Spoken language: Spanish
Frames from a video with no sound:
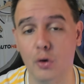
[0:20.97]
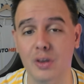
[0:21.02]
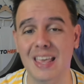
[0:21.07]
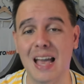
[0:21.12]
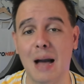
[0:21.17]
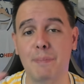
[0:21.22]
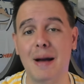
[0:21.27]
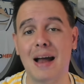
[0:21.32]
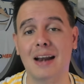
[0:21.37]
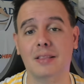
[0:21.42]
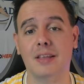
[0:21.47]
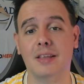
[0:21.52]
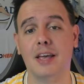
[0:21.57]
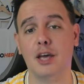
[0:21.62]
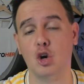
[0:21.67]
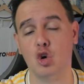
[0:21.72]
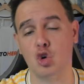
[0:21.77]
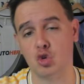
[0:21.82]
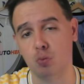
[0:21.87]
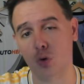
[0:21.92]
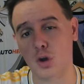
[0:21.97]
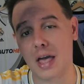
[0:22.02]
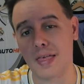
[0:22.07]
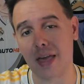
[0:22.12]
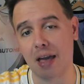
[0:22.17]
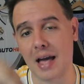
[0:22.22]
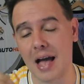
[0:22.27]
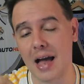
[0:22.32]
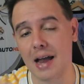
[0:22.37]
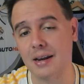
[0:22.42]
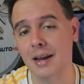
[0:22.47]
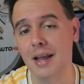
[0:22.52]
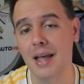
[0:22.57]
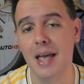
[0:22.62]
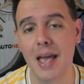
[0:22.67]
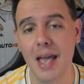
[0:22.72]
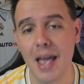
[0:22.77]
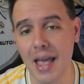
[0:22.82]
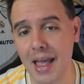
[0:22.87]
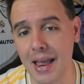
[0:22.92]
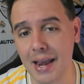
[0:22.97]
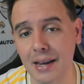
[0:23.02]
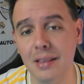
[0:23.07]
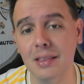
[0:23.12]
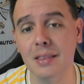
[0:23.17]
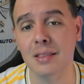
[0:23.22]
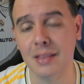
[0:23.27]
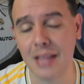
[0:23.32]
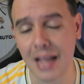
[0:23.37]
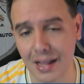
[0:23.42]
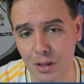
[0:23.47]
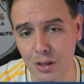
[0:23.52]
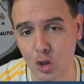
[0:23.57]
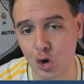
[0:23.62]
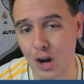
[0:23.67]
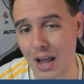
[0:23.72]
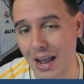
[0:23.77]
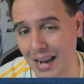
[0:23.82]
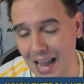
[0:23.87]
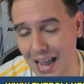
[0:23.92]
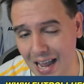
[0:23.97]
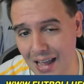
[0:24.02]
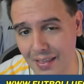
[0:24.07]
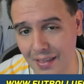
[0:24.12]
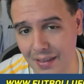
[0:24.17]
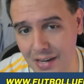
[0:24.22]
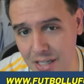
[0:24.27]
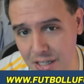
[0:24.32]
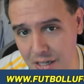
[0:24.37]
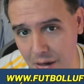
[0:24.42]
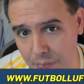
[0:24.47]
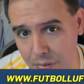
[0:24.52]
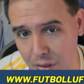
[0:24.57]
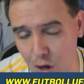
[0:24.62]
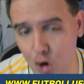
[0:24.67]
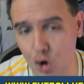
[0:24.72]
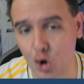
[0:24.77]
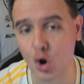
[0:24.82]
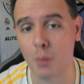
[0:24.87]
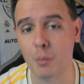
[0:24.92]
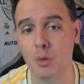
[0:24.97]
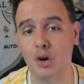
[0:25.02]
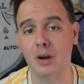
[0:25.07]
Y aparte os voy a dejar en tanto la caja de descripción como en